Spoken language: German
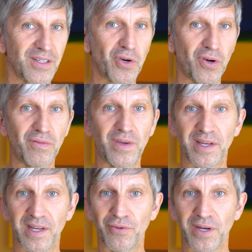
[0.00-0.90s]
können
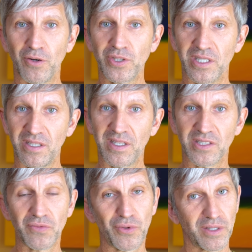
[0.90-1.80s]
wir davon ausgehen,
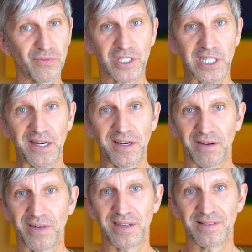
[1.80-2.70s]
dass sie vor dem Verstand
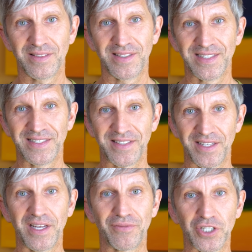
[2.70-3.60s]
da war.
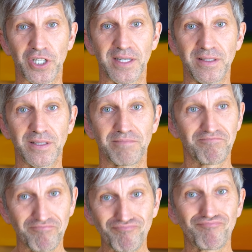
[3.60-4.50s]
Denn der Verstand,
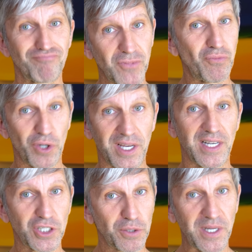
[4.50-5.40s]
der wurde
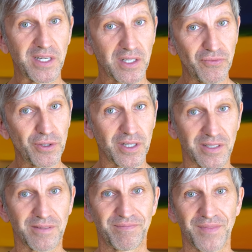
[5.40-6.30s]
erst später
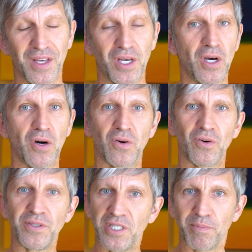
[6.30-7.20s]
gefüttert.
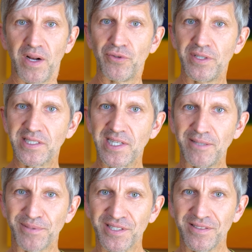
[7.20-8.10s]
Und nicht mal von dir
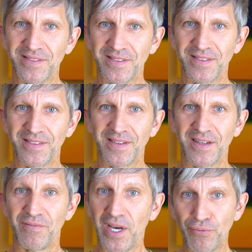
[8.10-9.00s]
selbst.
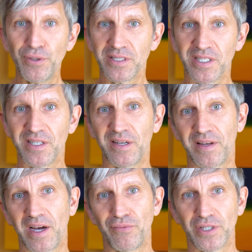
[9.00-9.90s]
Wer fütterte denn
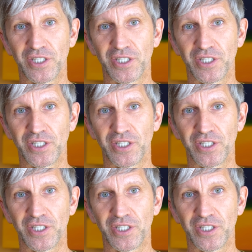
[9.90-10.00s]
deinen